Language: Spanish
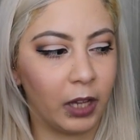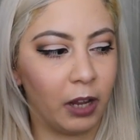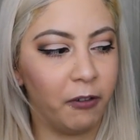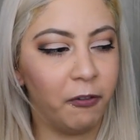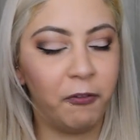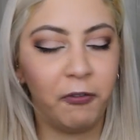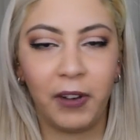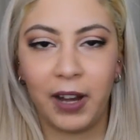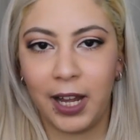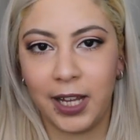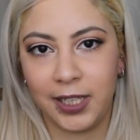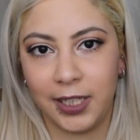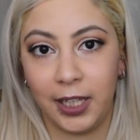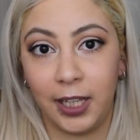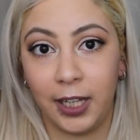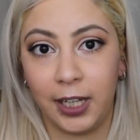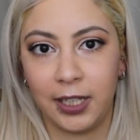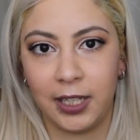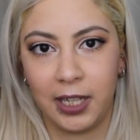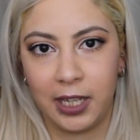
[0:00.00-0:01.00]
fase
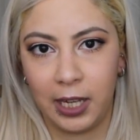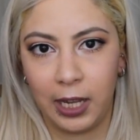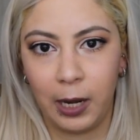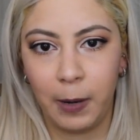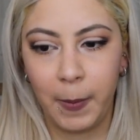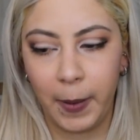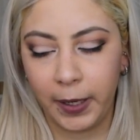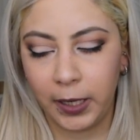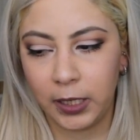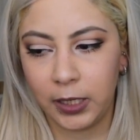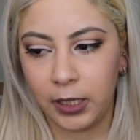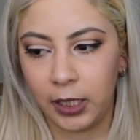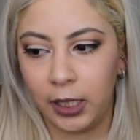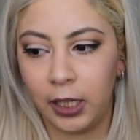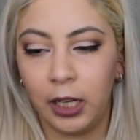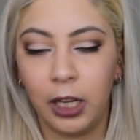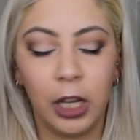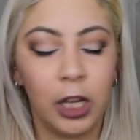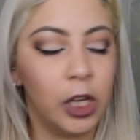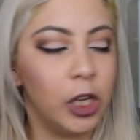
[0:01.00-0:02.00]
de que se quiere
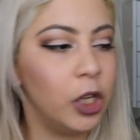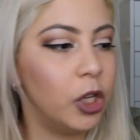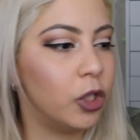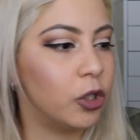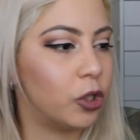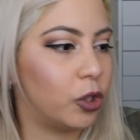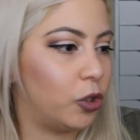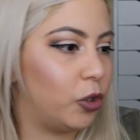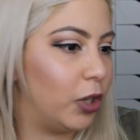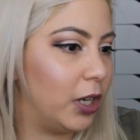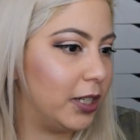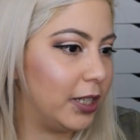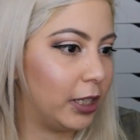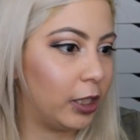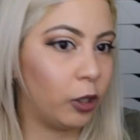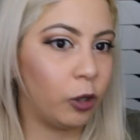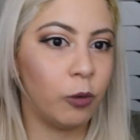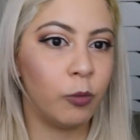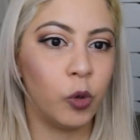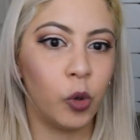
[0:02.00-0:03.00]
maquillar. So, yo le
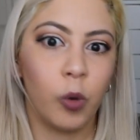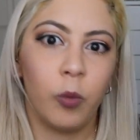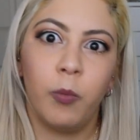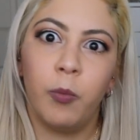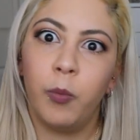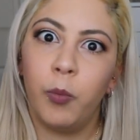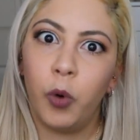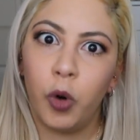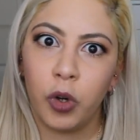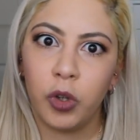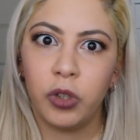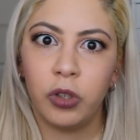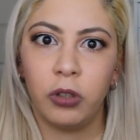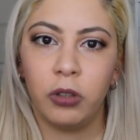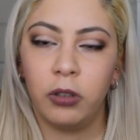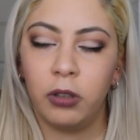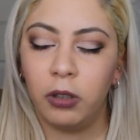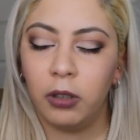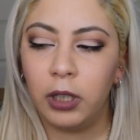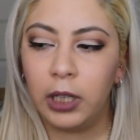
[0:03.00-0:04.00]
saqué como un
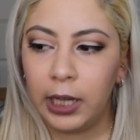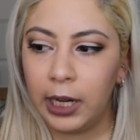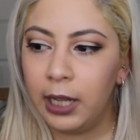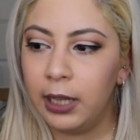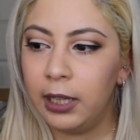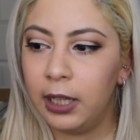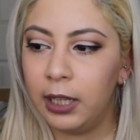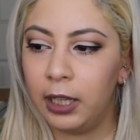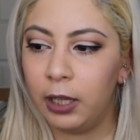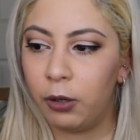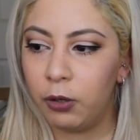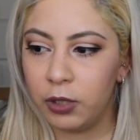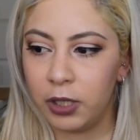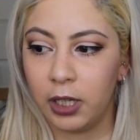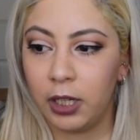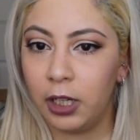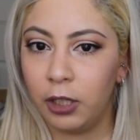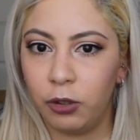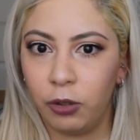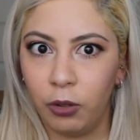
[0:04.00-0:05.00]
bolso grande de cosas
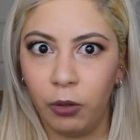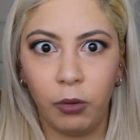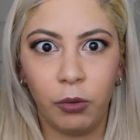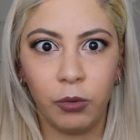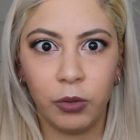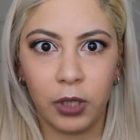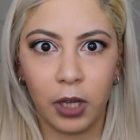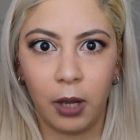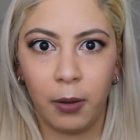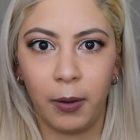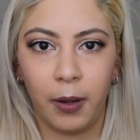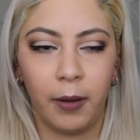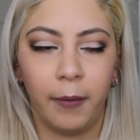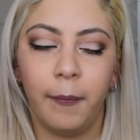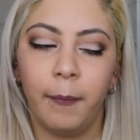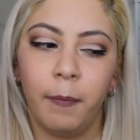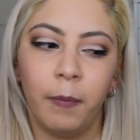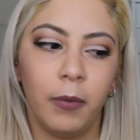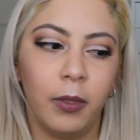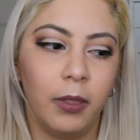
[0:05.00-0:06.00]
que yo no usaba.
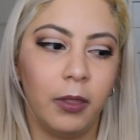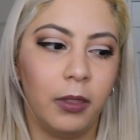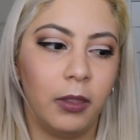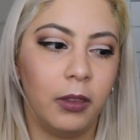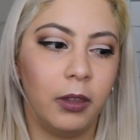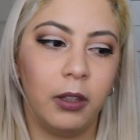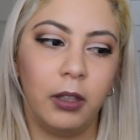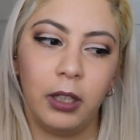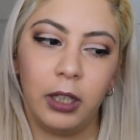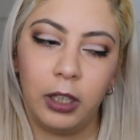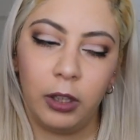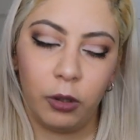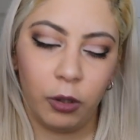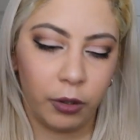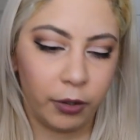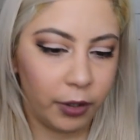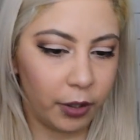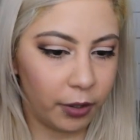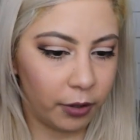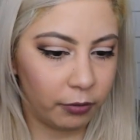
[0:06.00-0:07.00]
Y
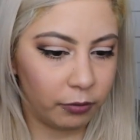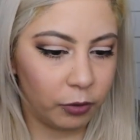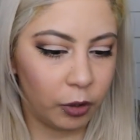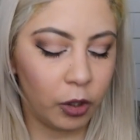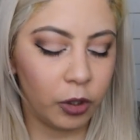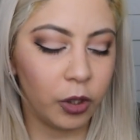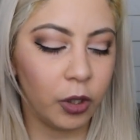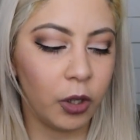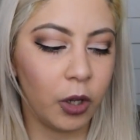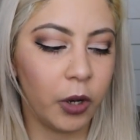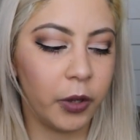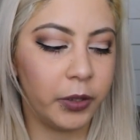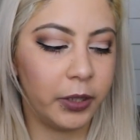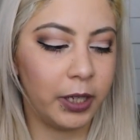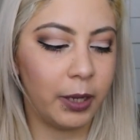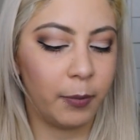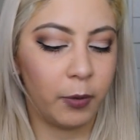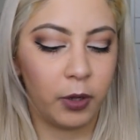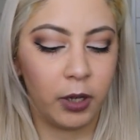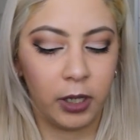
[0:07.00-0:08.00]
todo no todos los
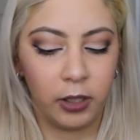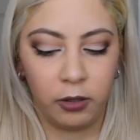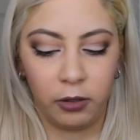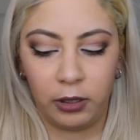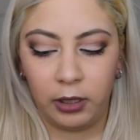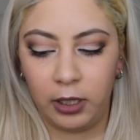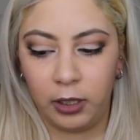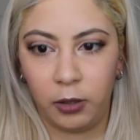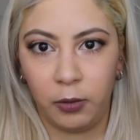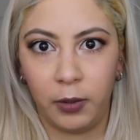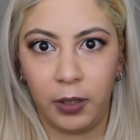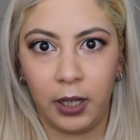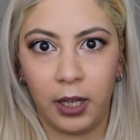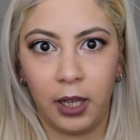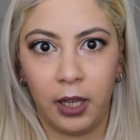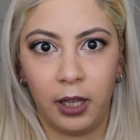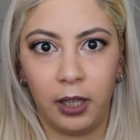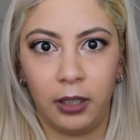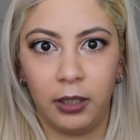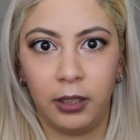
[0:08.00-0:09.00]
días, porque le tuve
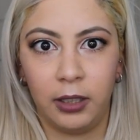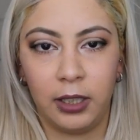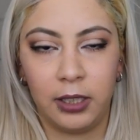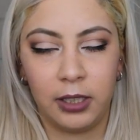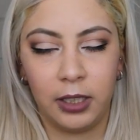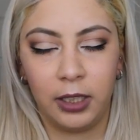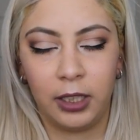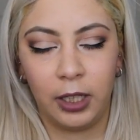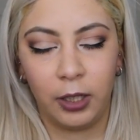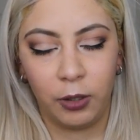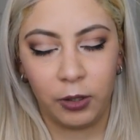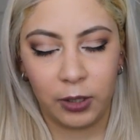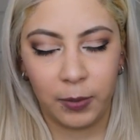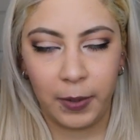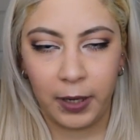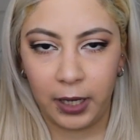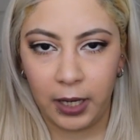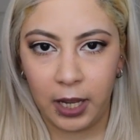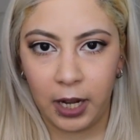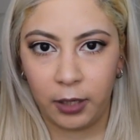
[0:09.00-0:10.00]
que decir que no se
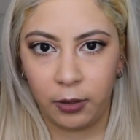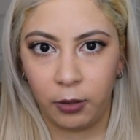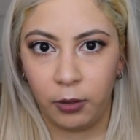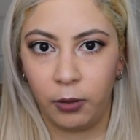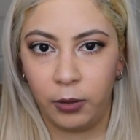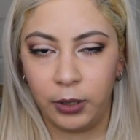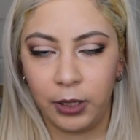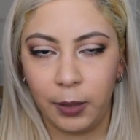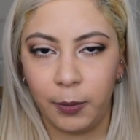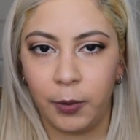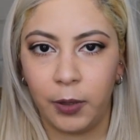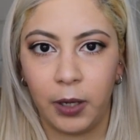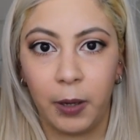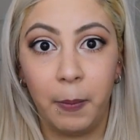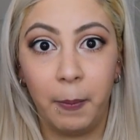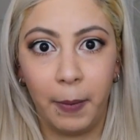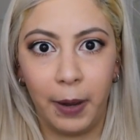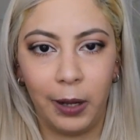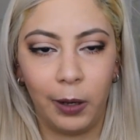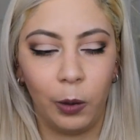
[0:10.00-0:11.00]
maquillara todos los días, porque
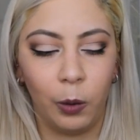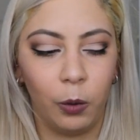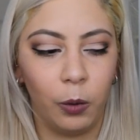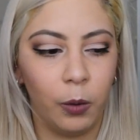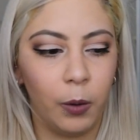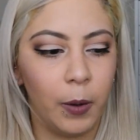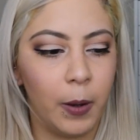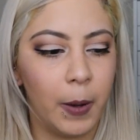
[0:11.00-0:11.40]
es malo